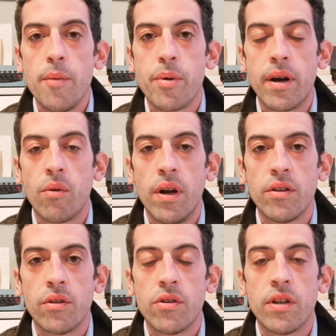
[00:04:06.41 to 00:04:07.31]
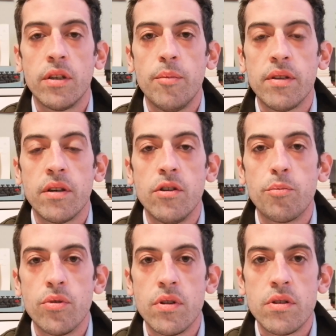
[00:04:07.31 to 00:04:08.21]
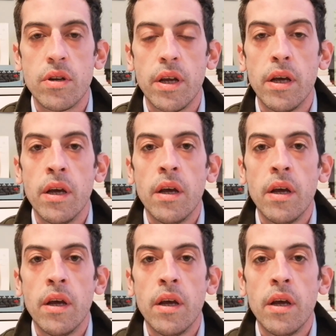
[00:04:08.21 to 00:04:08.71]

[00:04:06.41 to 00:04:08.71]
per la quale sono stati messi a disposizione